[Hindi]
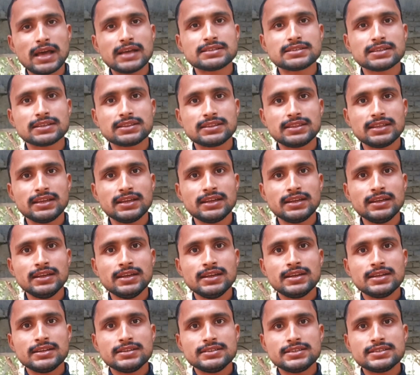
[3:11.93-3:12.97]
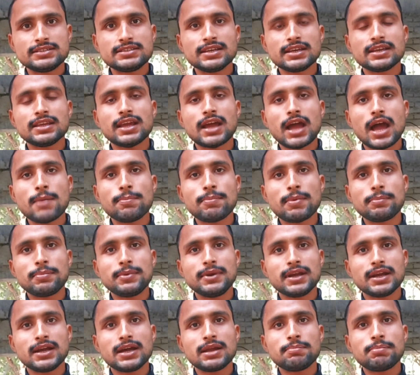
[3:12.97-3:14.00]
बढ़ा सकते हैं जिससे कि आप
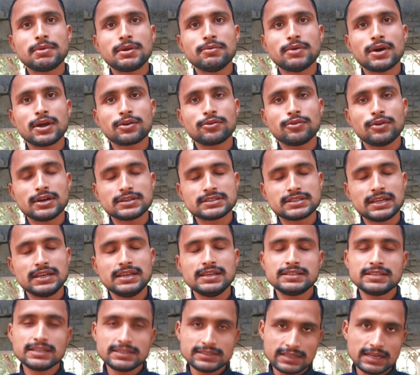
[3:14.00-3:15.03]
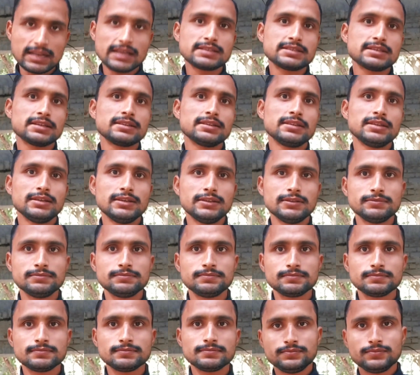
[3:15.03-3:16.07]
अपने घर परिवार को आसानी से चला सकते हैं
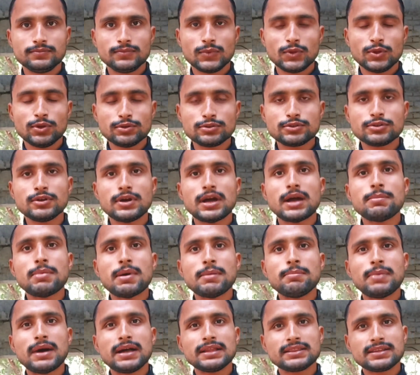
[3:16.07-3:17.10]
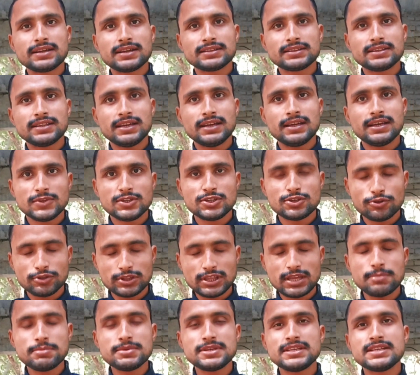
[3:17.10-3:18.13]
दोस्तों अब हम बात करते हैं
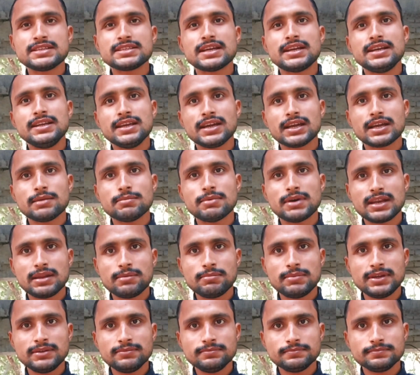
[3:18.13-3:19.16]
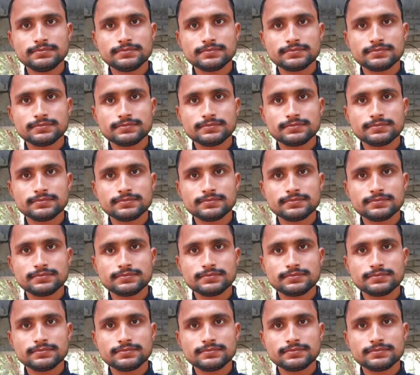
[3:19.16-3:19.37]
चौथे बिजनेस आइडिया के बारे में